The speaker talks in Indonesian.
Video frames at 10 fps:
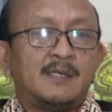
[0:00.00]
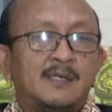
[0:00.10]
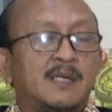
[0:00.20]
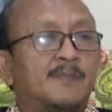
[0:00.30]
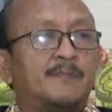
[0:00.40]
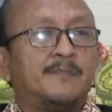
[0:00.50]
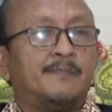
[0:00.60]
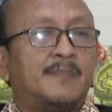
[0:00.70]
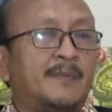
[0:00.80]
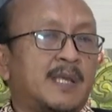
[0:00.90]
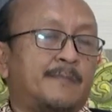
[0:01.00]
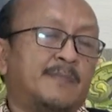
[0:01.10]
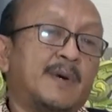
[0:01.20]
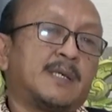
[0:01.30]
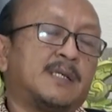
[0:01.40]
ingin membagi,
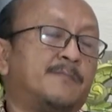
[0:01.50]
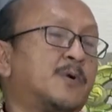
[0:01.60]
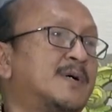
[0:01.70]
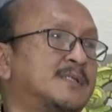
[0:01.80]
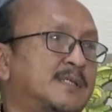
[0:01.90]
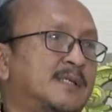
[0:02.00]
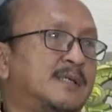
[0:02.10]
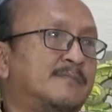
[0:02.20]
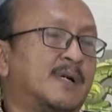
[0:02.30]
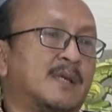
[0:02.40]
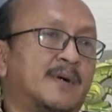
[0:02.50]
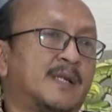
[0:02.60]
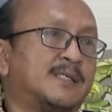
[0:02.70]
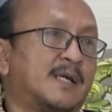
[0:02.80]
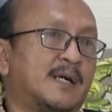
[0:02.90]
membagikan informasi
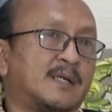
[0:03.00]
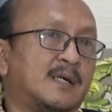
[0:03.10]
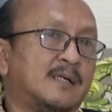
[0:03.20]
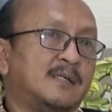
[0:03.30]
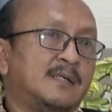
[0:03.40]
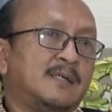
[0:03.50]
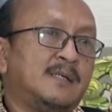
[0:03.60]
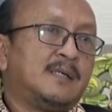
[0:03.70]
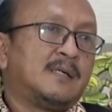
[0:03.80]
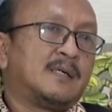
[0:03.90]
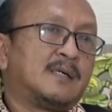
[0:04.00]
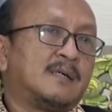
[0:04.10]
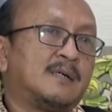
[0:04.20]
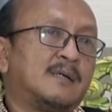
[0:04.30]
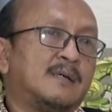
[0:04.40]
bagaimana cara uh,